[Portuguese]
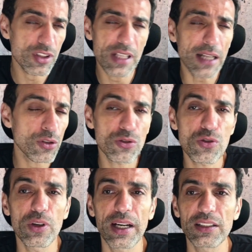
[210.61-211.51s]
os dados
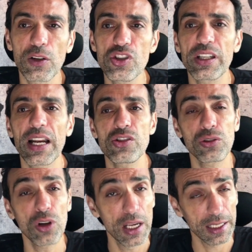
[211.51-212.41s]
do seu cartão de
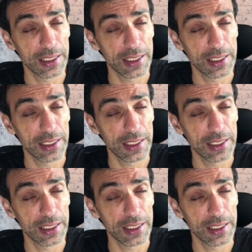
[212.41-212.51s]
crédito,